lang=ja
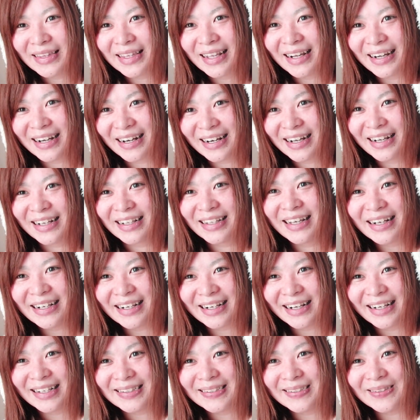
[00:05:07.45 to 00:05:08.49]
だからなん
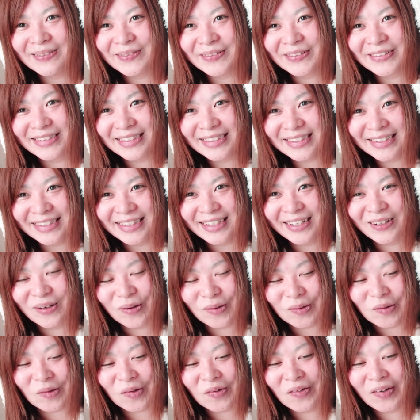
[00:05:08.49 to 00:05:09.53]
かいつも映ってる
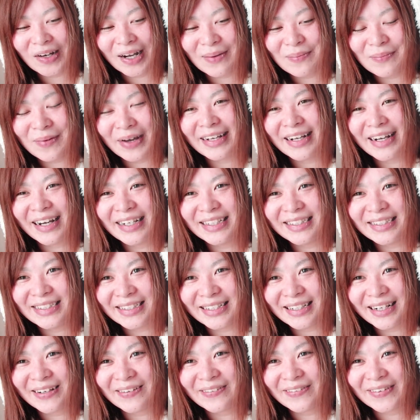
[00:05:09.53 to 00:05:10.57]
男が毎回
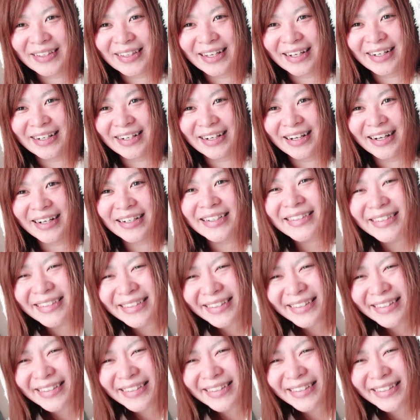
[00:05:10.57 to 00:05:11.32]
違うみたいな